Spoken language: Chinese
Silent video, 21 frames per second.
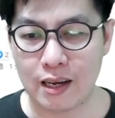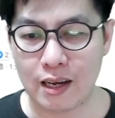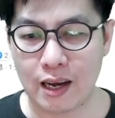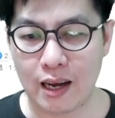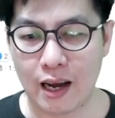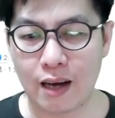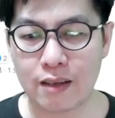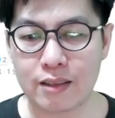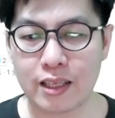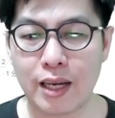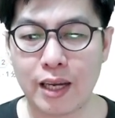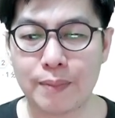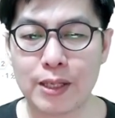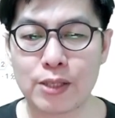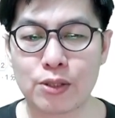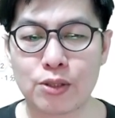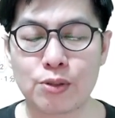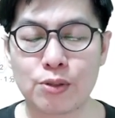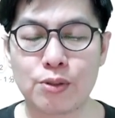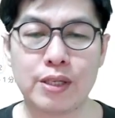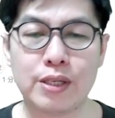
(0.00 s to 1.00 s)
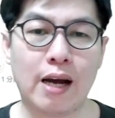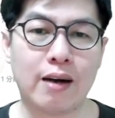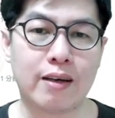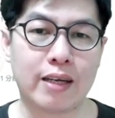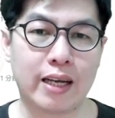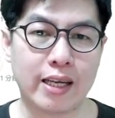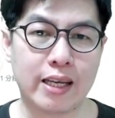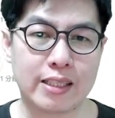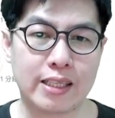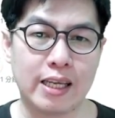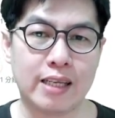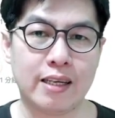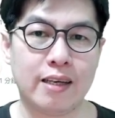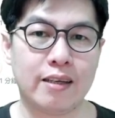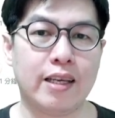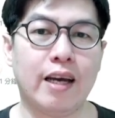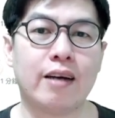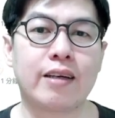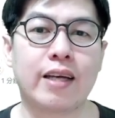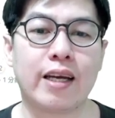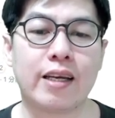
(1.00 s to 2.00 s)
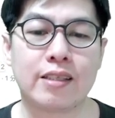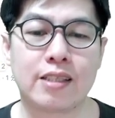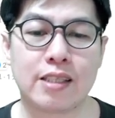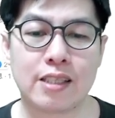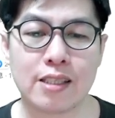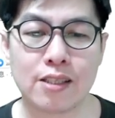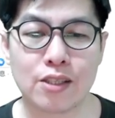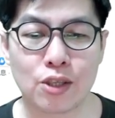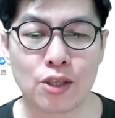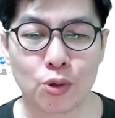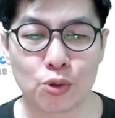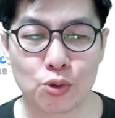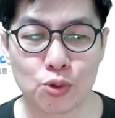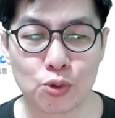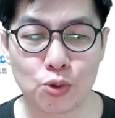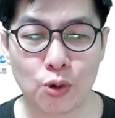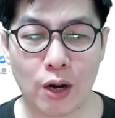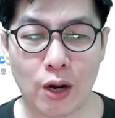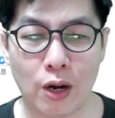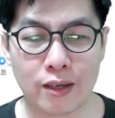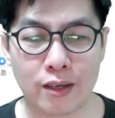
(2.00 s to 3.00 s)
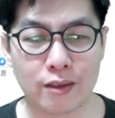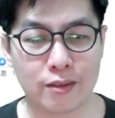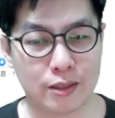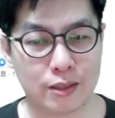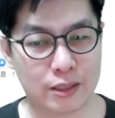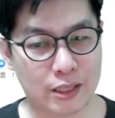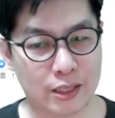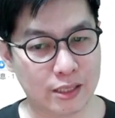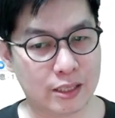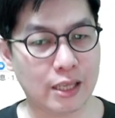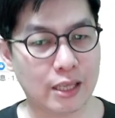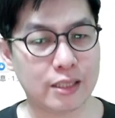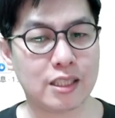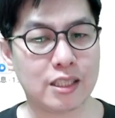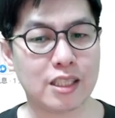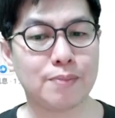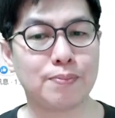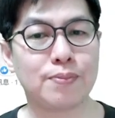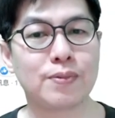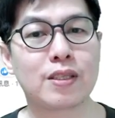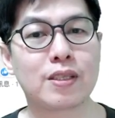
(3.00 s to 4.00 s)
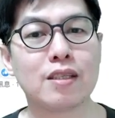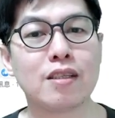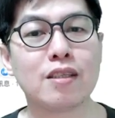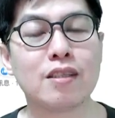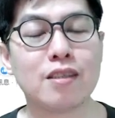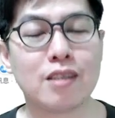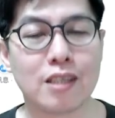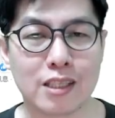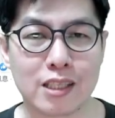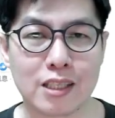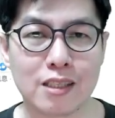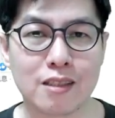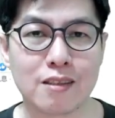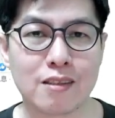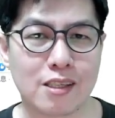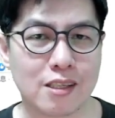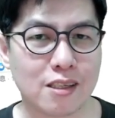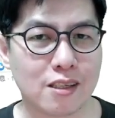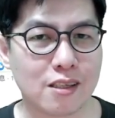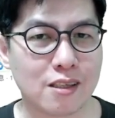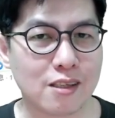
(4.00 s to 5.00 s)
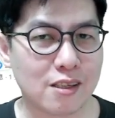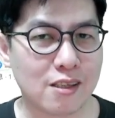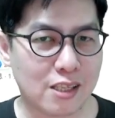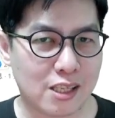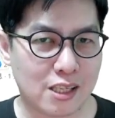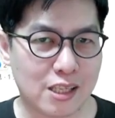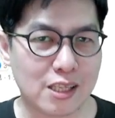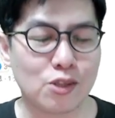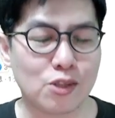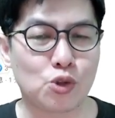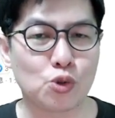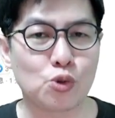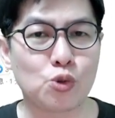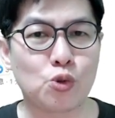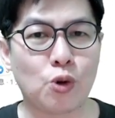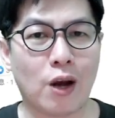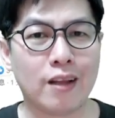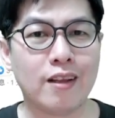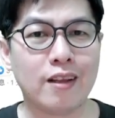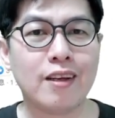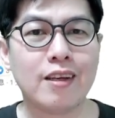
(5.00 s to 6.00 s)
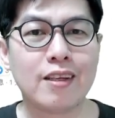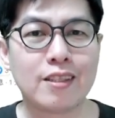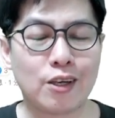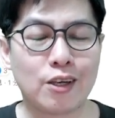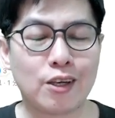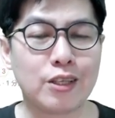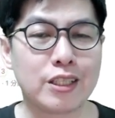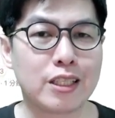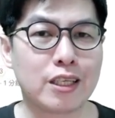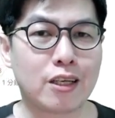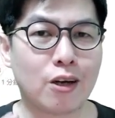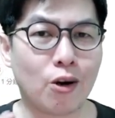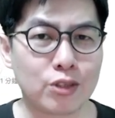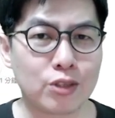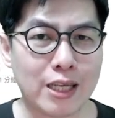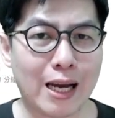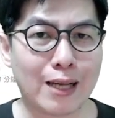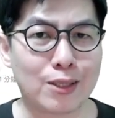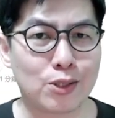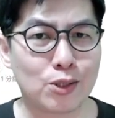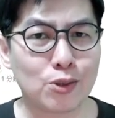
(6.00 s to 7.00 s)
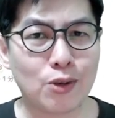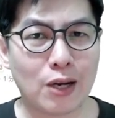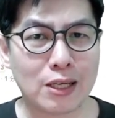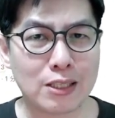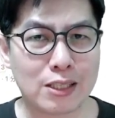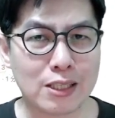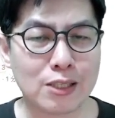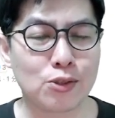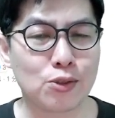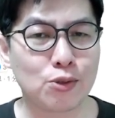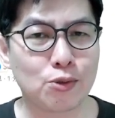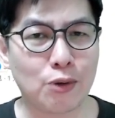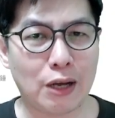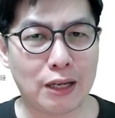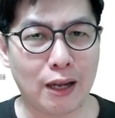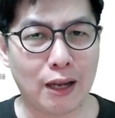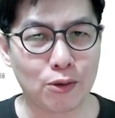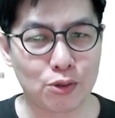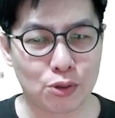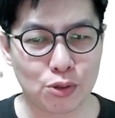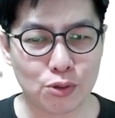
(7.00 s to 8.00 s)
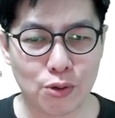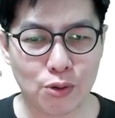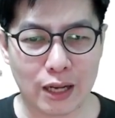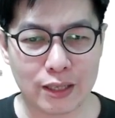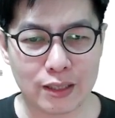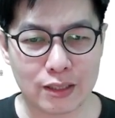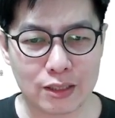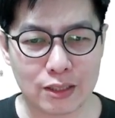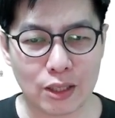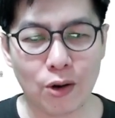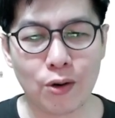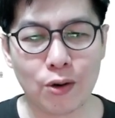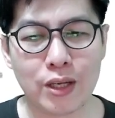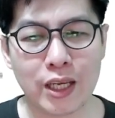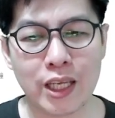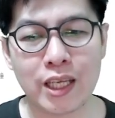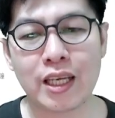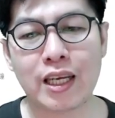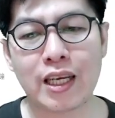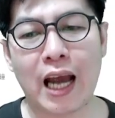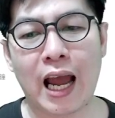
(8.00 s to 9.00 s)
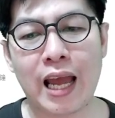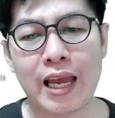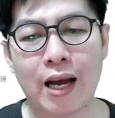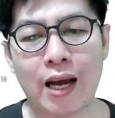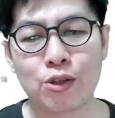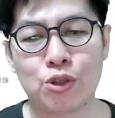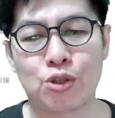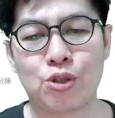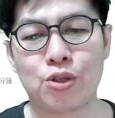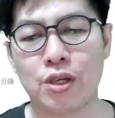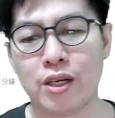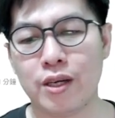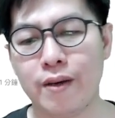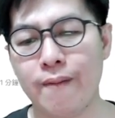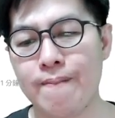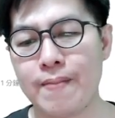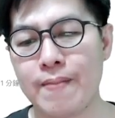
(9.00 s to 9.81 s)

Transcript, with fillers: 好，第二本书要给谁呢？要给新手主管哦，且甚至是已经是新主管。如要你是空降主管、新主管、老主管，都应该要学。